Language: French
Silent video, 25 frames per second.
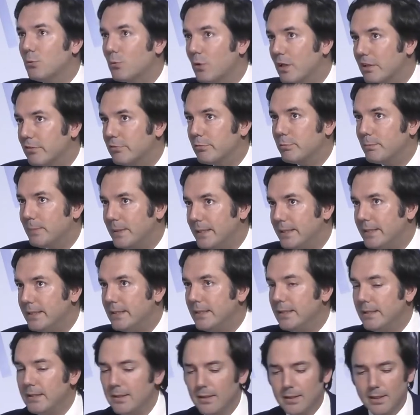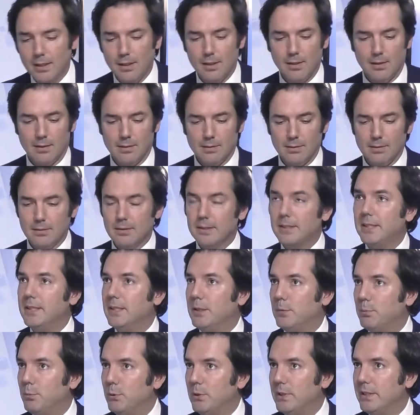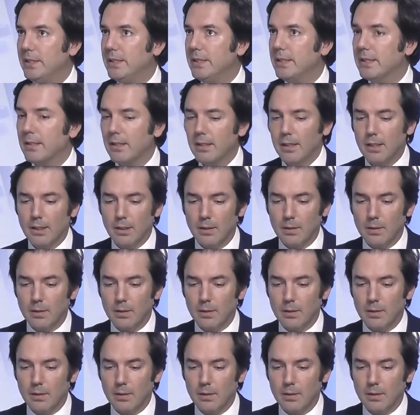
doivent payer euh, si je puis dire,